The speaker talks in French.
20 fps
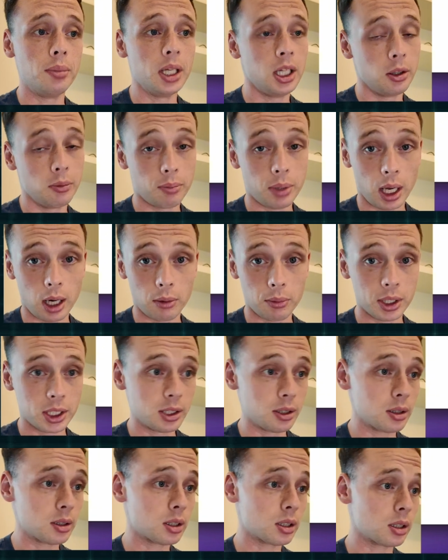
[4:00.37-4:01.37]
billion
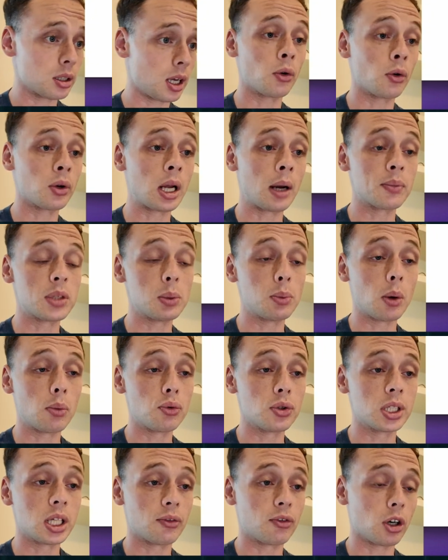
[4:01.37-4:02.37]
parameters. Là, on a un petit peu
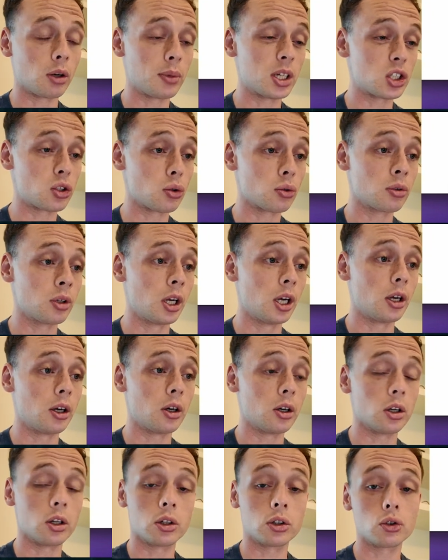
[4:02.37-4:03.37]
plus d'informations
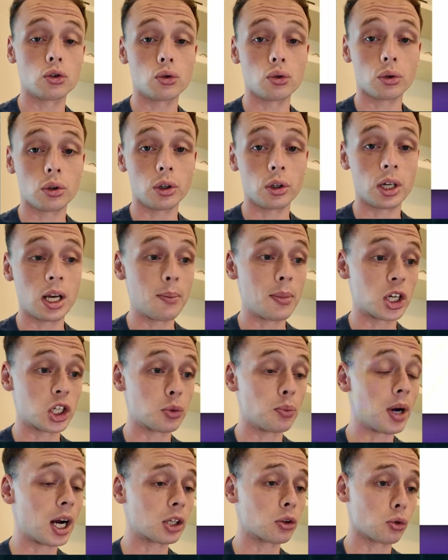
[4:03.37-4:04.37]
sur les
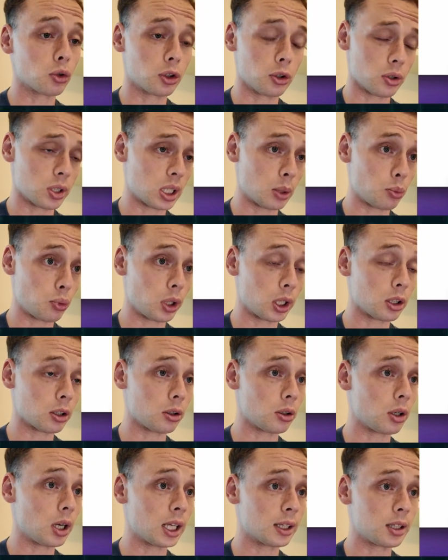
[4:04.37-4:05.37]
benchmarks, donc ça peut
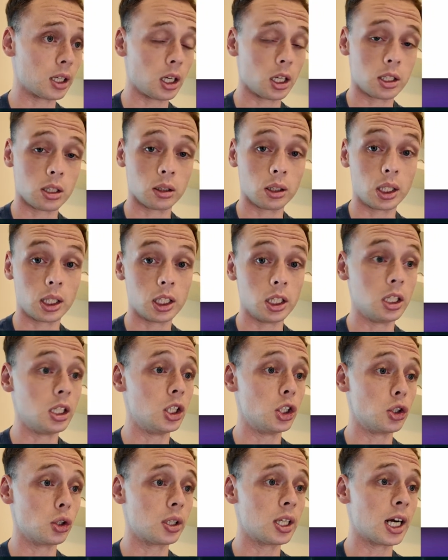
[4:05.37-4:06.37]
être intéressant d'aller
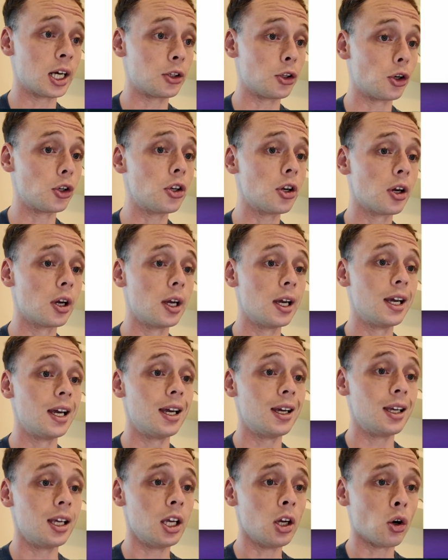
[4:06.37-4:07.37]
y jeter un œil.
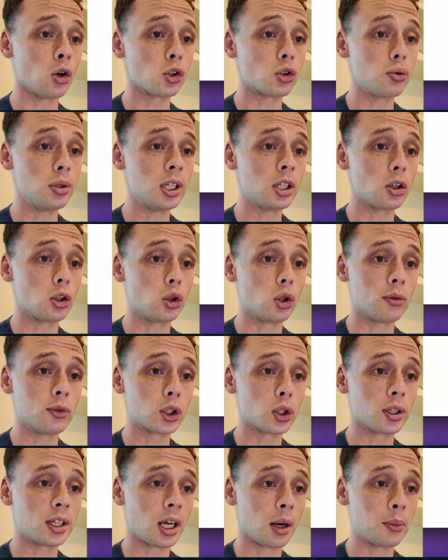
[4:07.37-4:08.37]
Et ensuite, dans
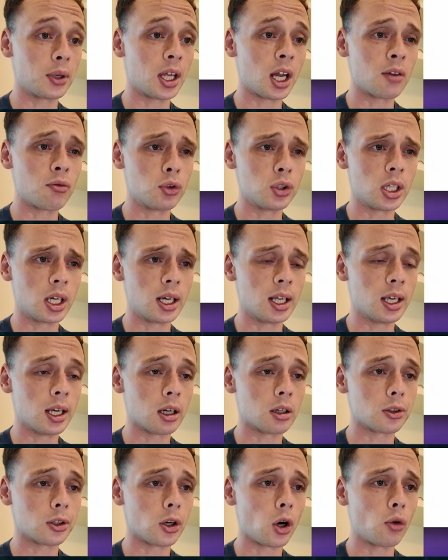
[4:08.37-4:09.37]
votre terminal, vous
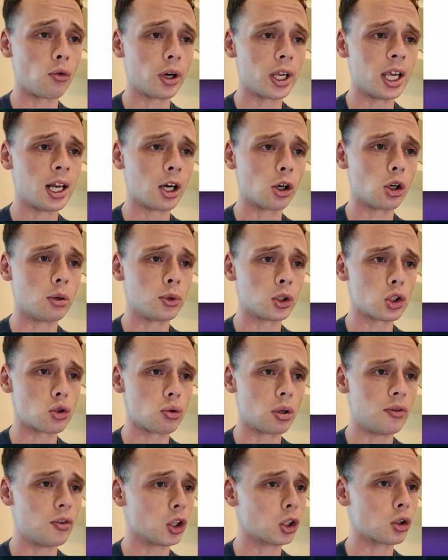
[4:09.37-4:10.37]
allez euh, envoyer la commande
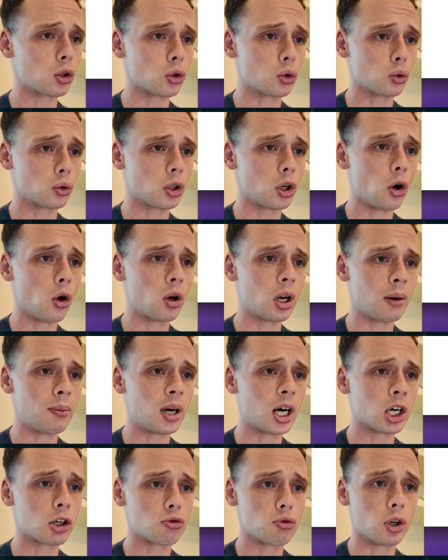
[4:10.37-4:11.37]
suivante, donc
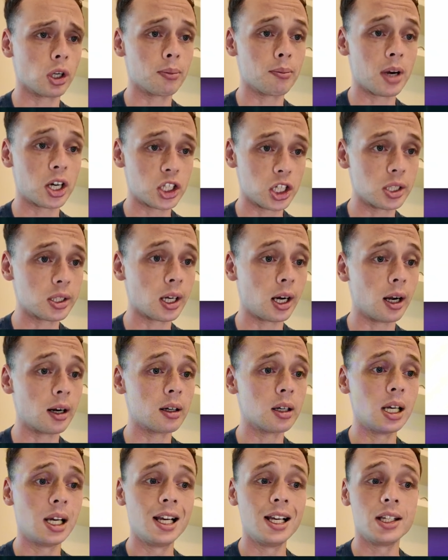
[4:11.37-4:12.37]
Olama Run
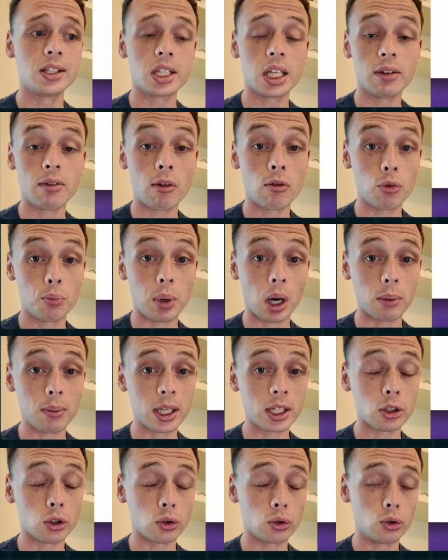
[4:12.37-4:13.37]
Magistral, ce qui va vous
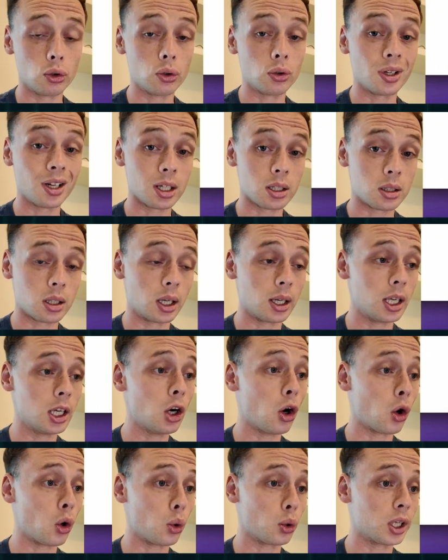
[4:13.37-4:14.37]
permettre de
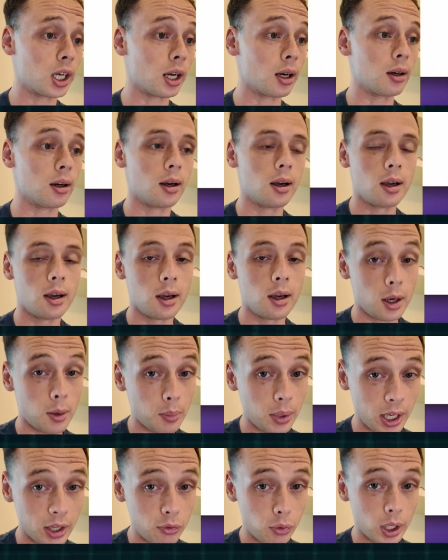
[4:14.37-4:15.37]
l'installer en local.
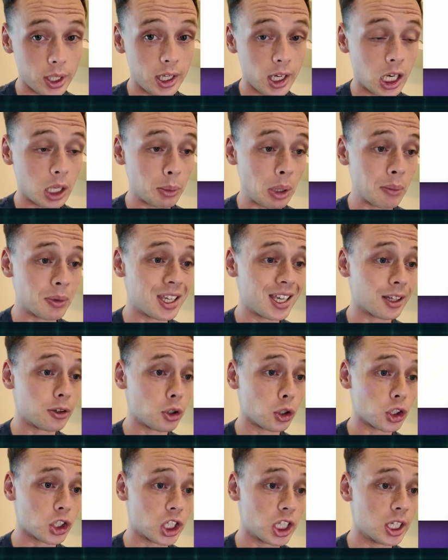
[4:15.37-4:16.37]
Prévoyez quand même
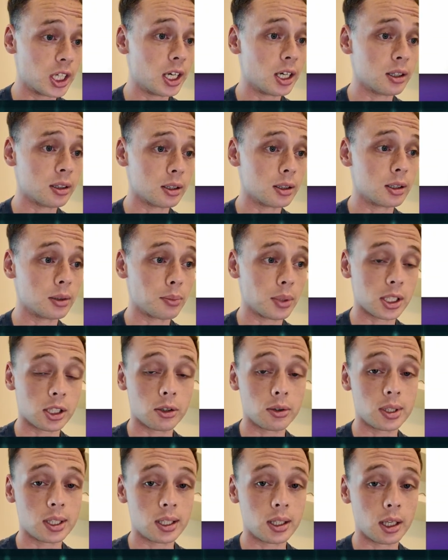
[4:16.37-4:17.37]
14 gigas, hein,
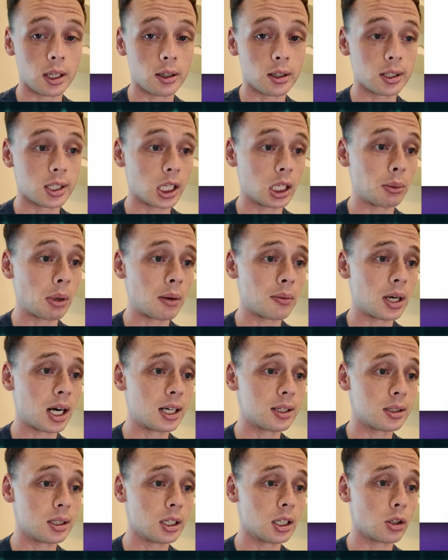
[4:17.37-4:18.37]
parce que euh, c'est quand même
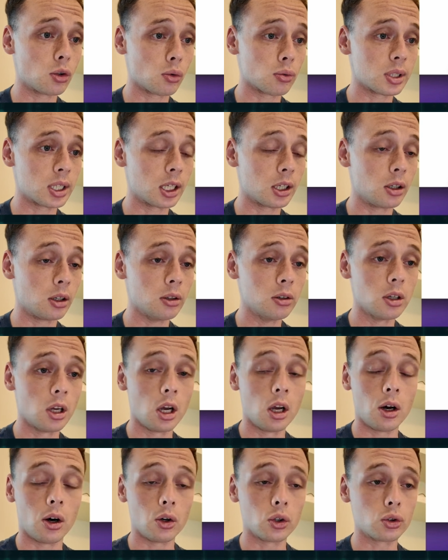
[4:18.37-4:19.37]
assez conséquent
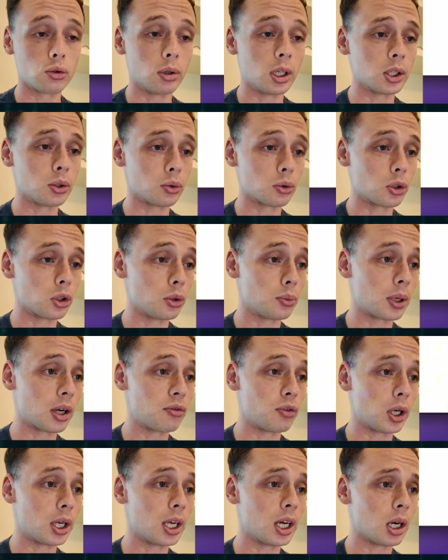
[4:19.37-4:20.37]
en soi, donc euh,
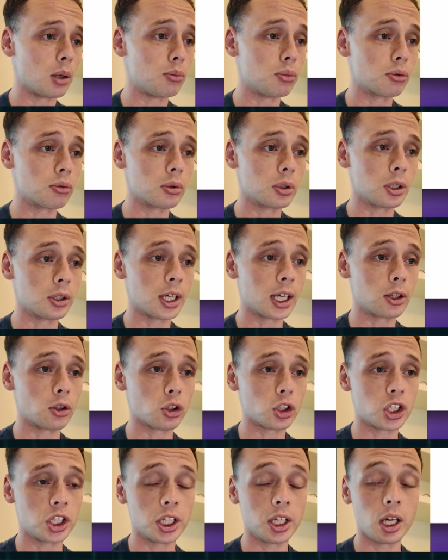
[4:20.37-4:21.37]
prévoyez un bon
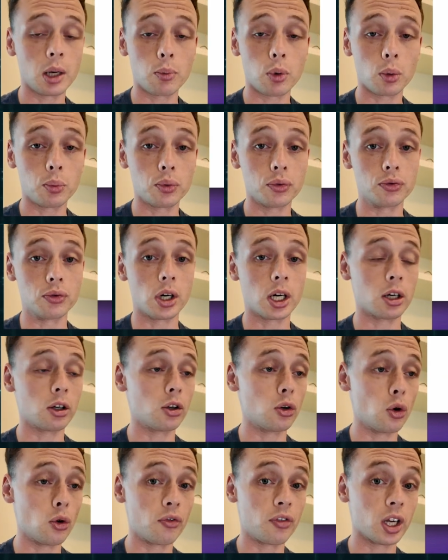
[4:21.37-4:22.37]
14 gigas pour pouvoir
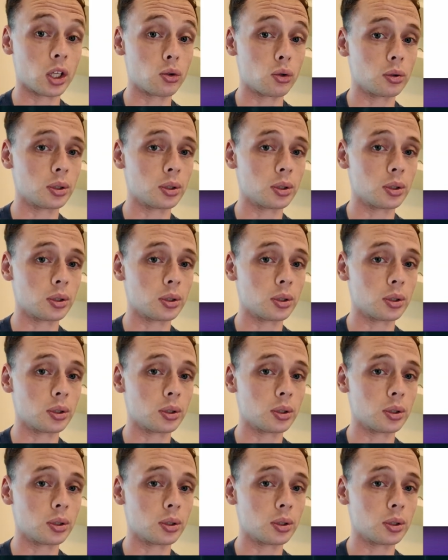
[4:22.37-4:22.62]
le faire